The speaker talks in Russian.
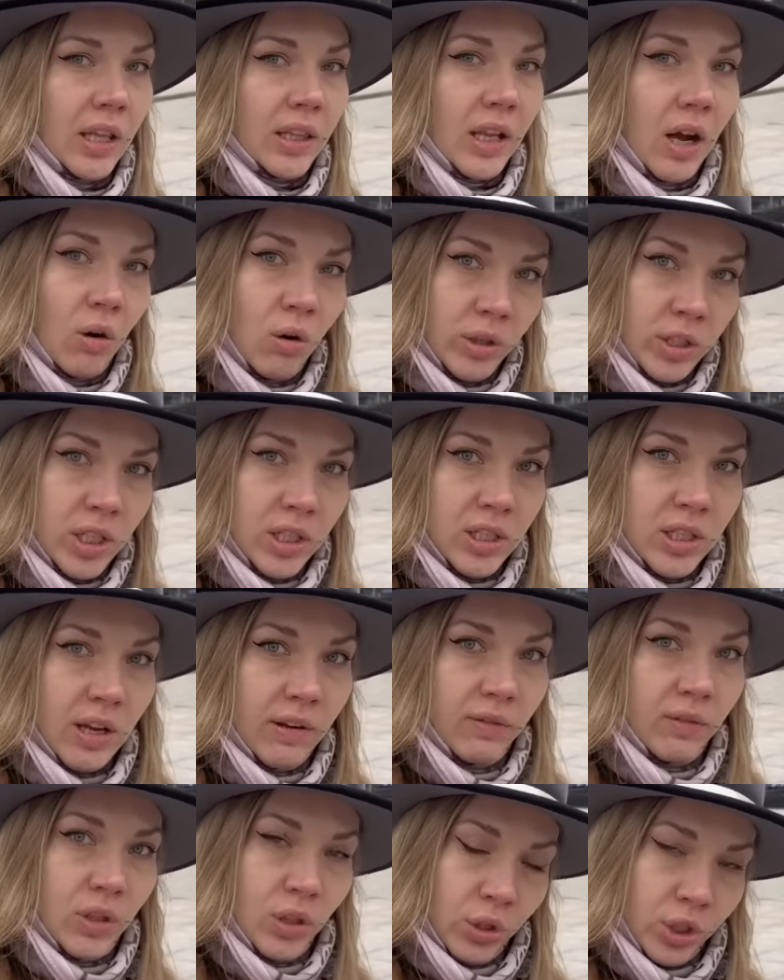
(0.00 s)

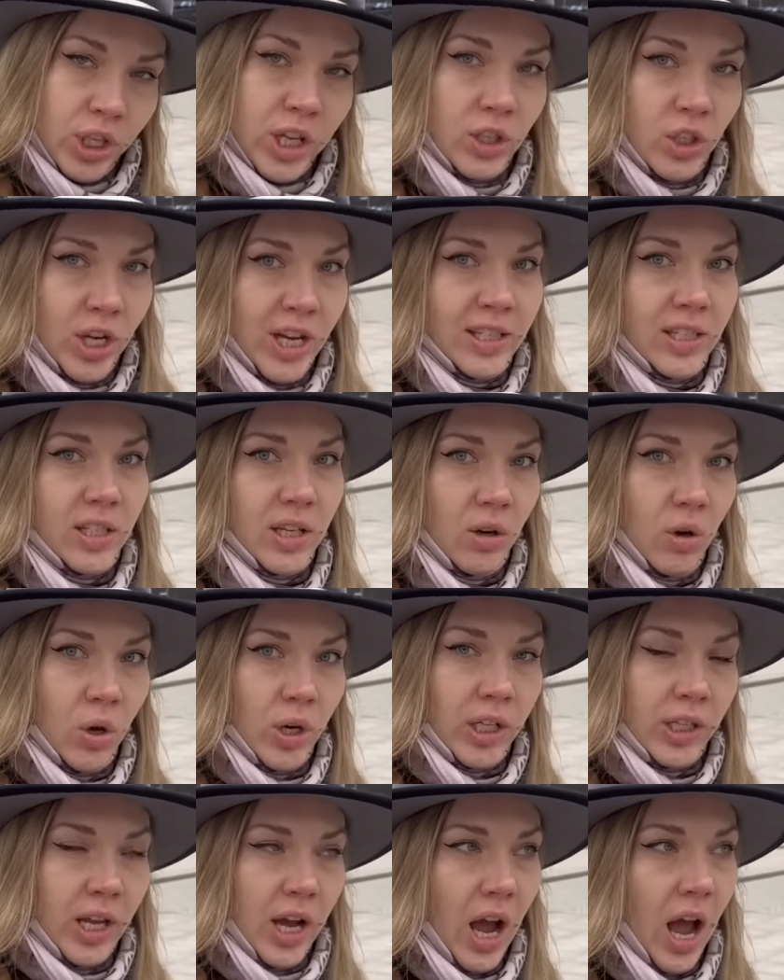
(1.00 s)
находится в южной части
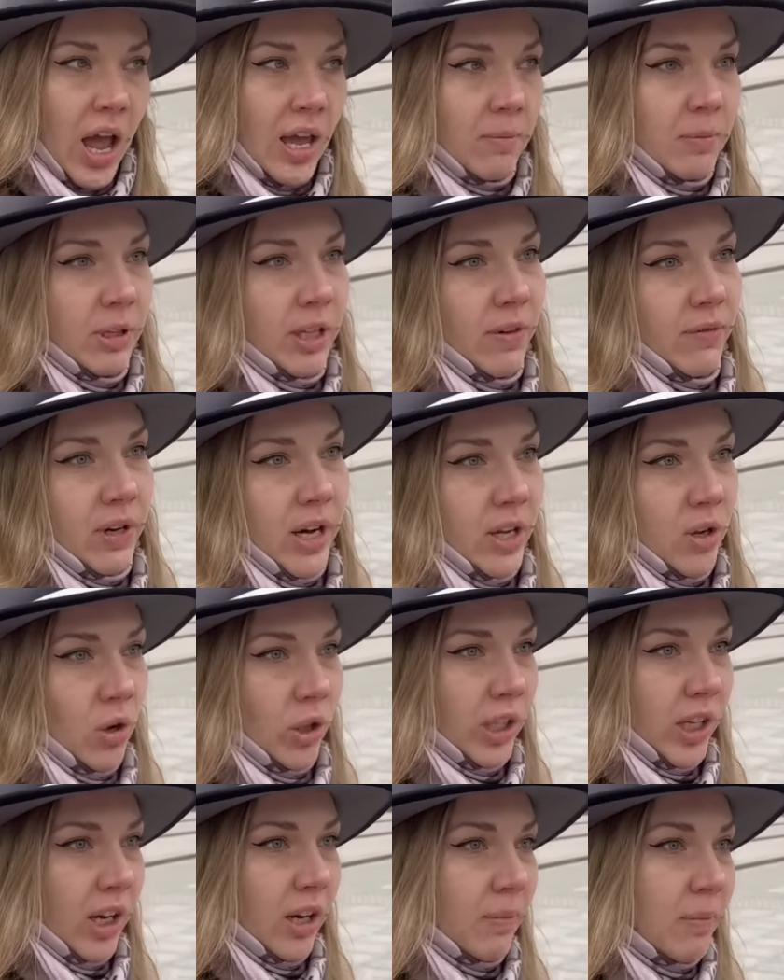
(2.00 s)
города, а именно в
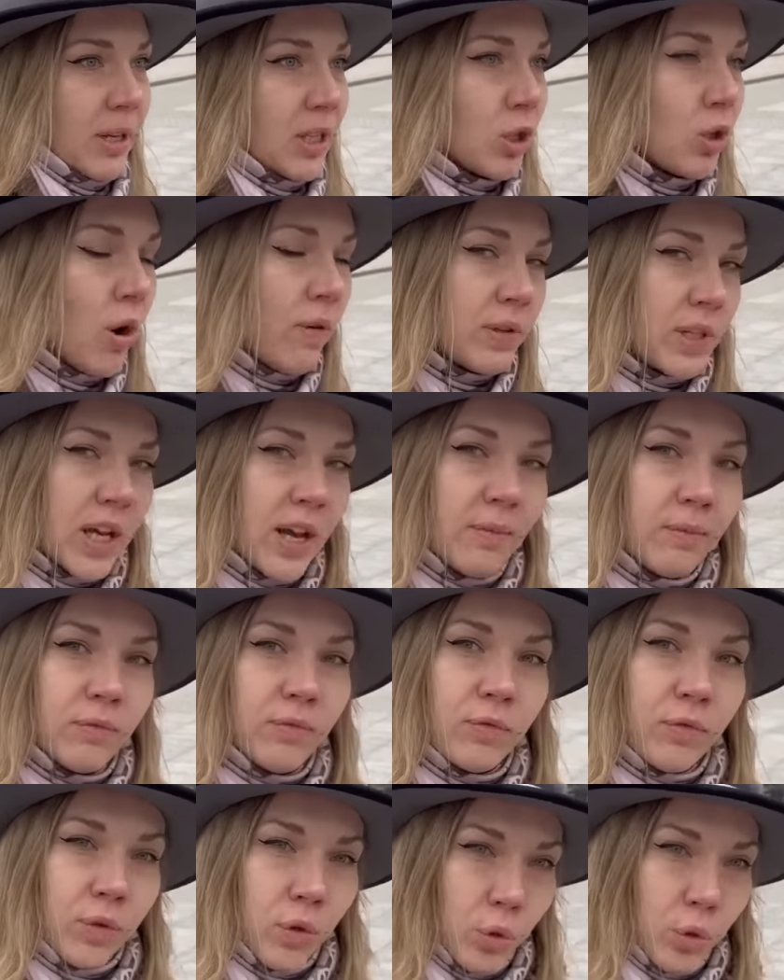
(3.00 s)
районах Московском,